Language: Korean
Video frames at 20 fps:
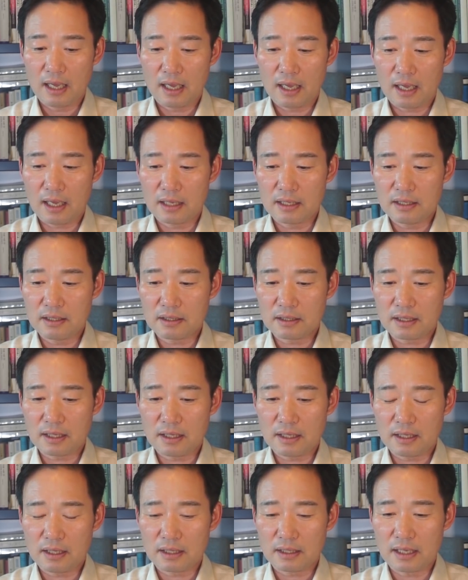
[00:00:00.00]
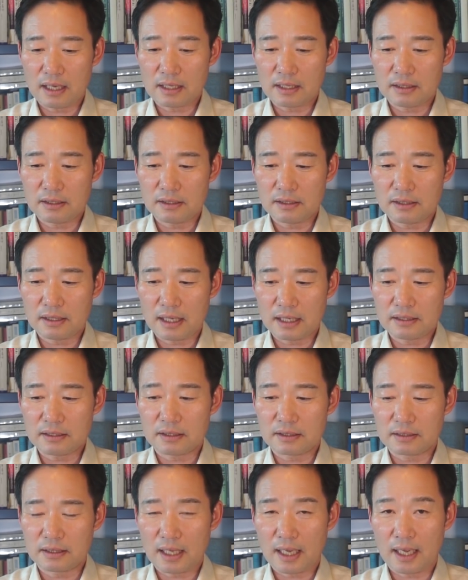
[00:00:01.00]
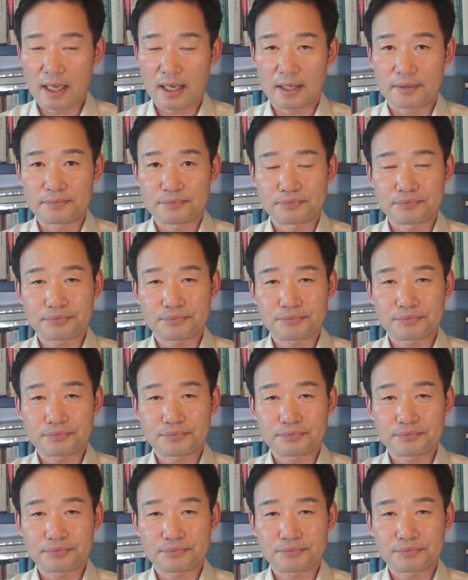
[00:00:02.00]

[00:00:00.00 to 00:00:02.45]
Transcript: 아, 이렇게 얘기를 했는데,